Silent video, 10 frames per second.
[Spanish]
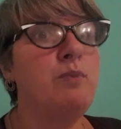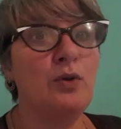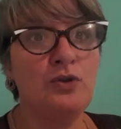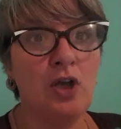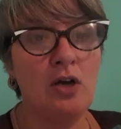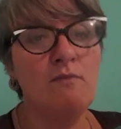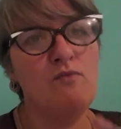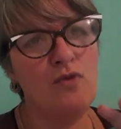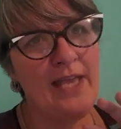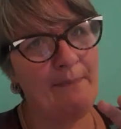Plutón
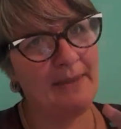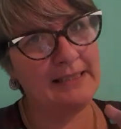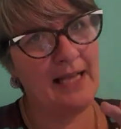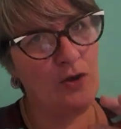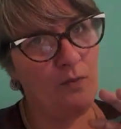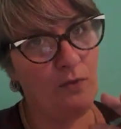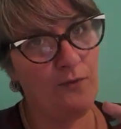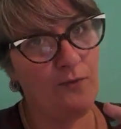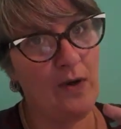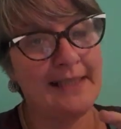muy aspectado, muy
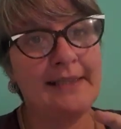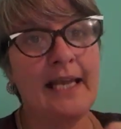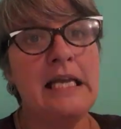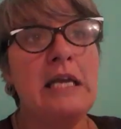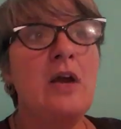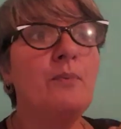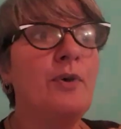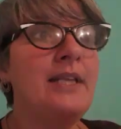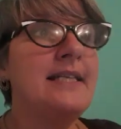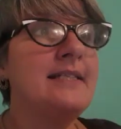fuerte.
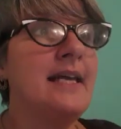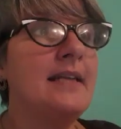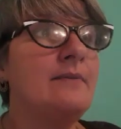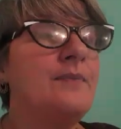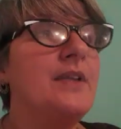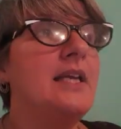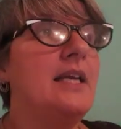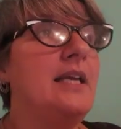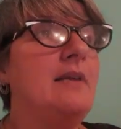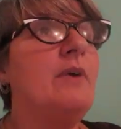Puede ser,
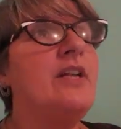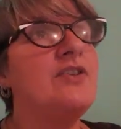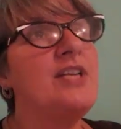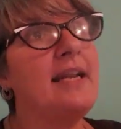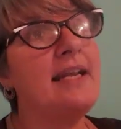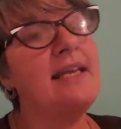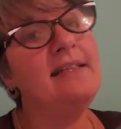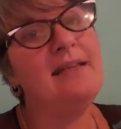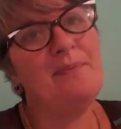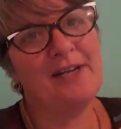eh, bueno, si es
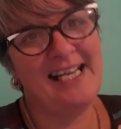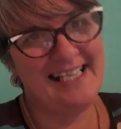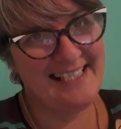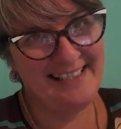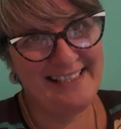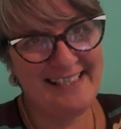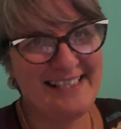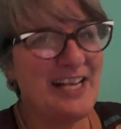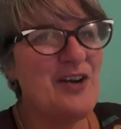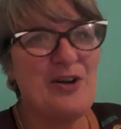regente es porque el ascendente es
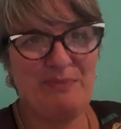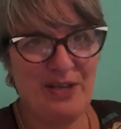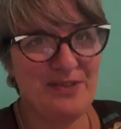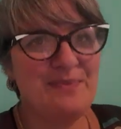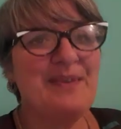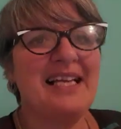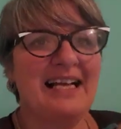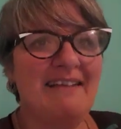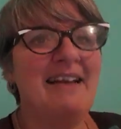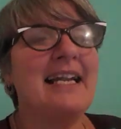Escorpio.
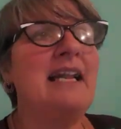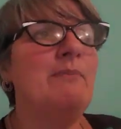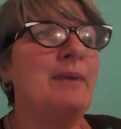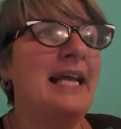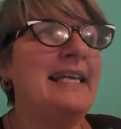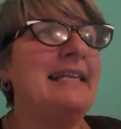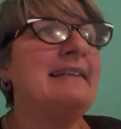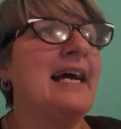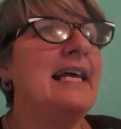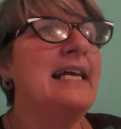A ver, el
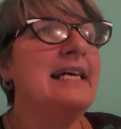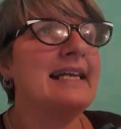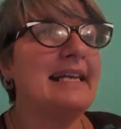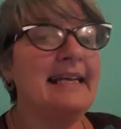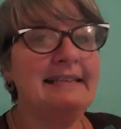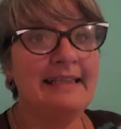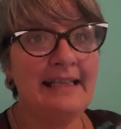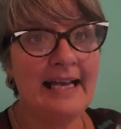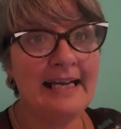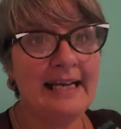planeta regente de
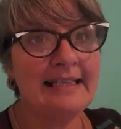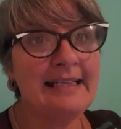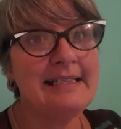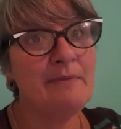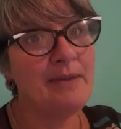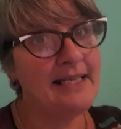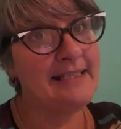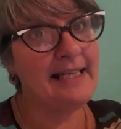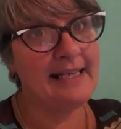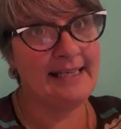la carta es el
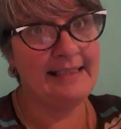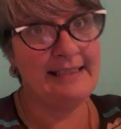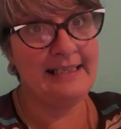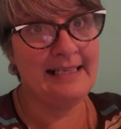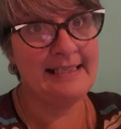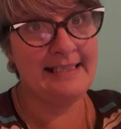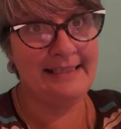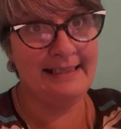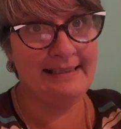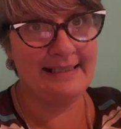planeta regente del
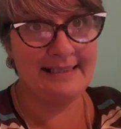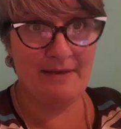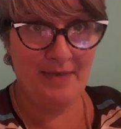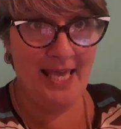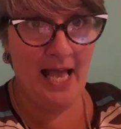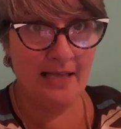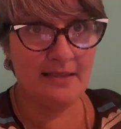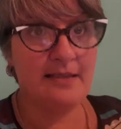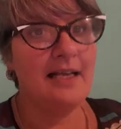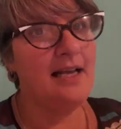ascendente,
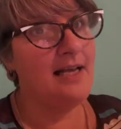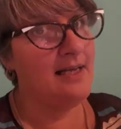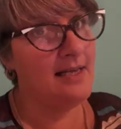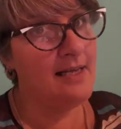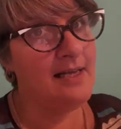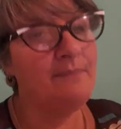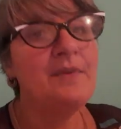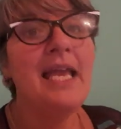¿sabías? Ah,